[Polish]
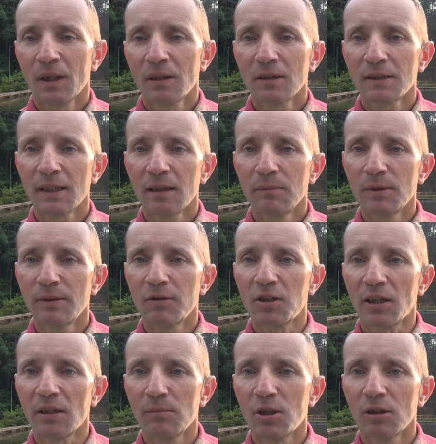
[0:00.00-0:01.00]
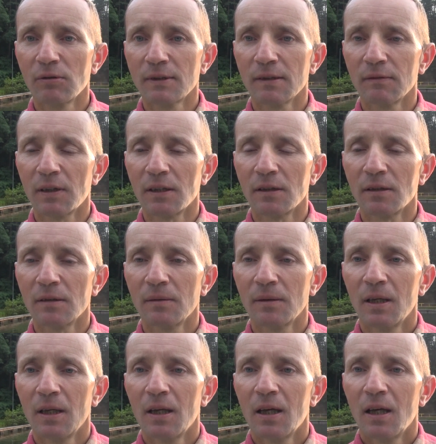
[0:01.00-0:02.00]
Zostaliby zwyczajnie przegłosowani.
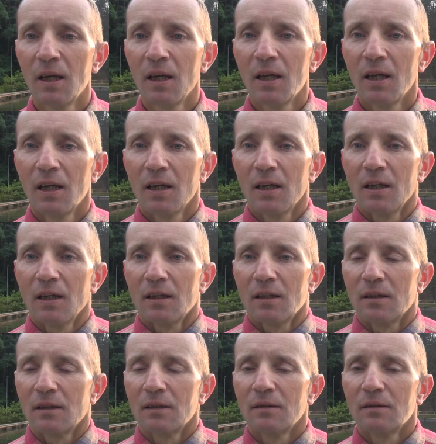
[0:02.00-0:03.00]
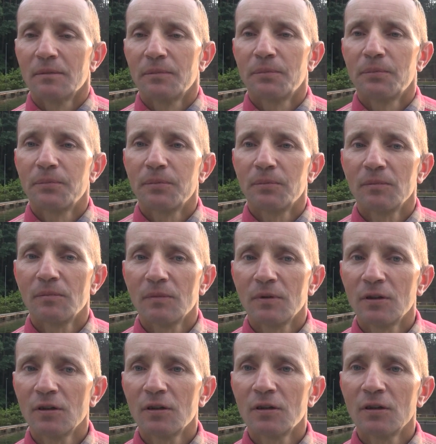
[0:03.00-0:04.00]
Y,
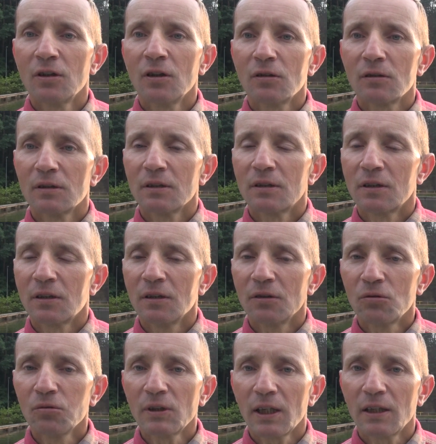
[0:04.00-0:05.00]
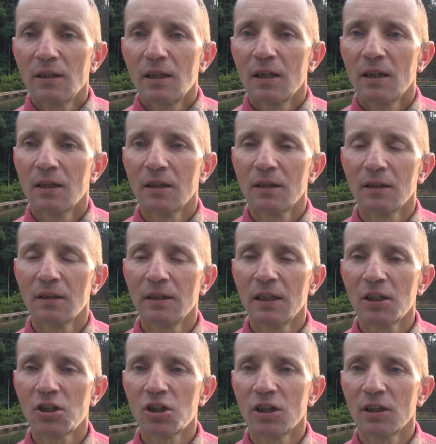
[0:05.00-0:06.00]
no y, tutaj
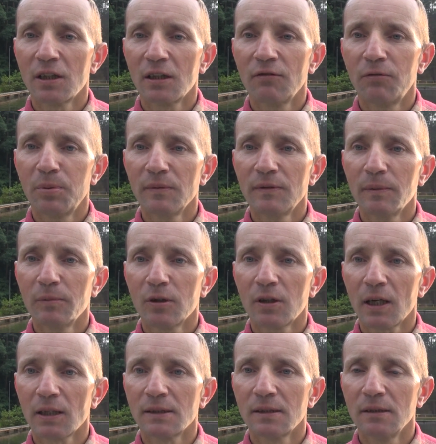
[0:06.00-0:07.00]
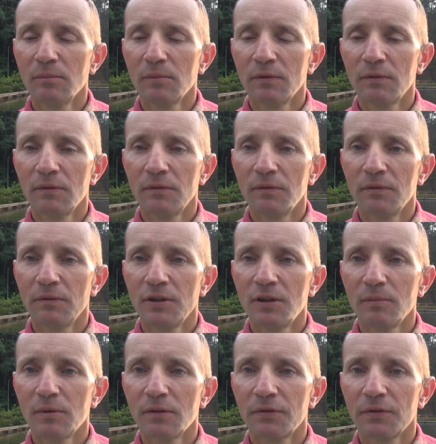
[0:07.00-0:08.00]
jeszcze ten wpływ demokracji
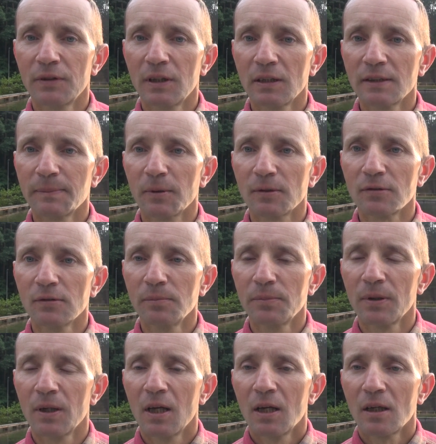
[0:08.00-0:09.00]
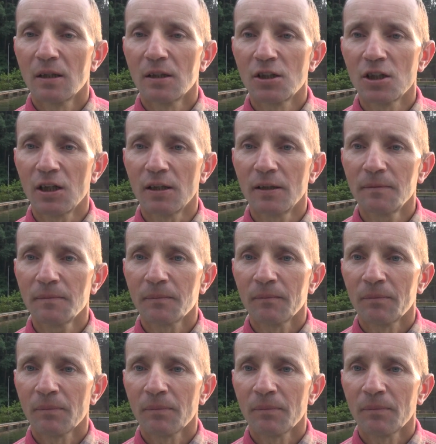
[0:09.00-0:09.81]
widzimy w ten sposób, że